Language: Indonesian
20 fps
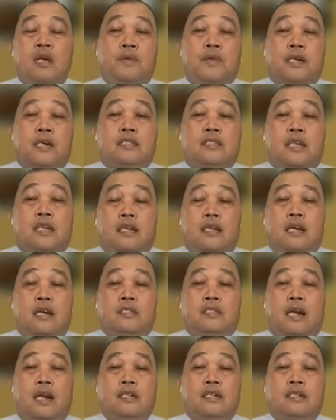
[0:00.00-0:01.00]
bagi
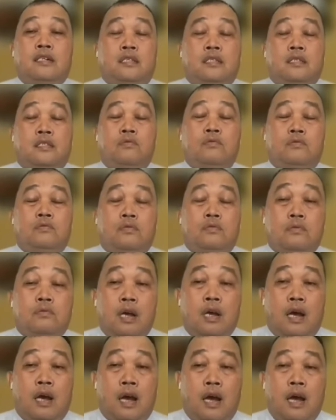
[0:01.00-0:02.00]
saya selain itu
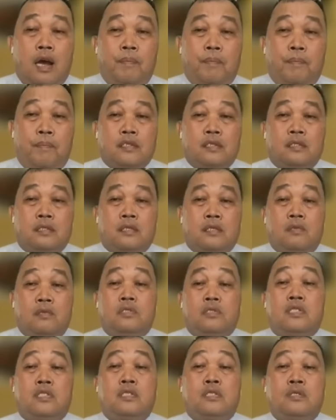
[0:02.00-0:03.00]
juga
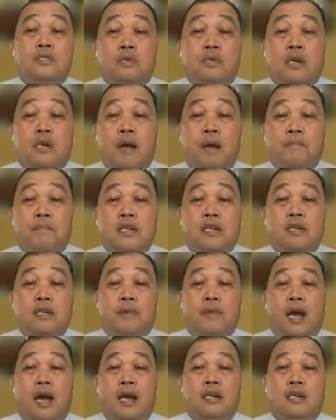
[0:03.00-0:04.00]
patut diduga ini
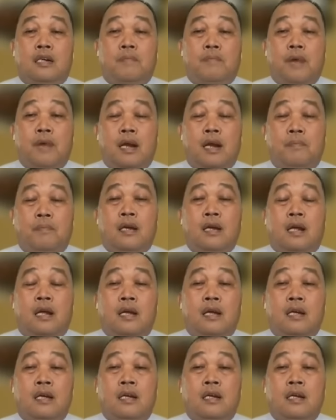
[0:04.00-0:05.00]
mengalir
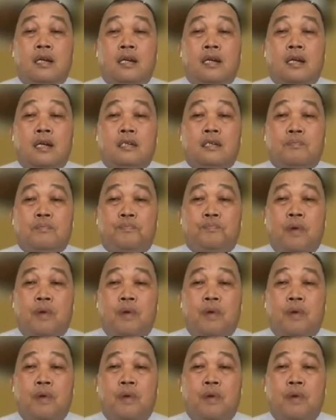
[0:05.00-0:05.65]
kemana-mana. Hmm.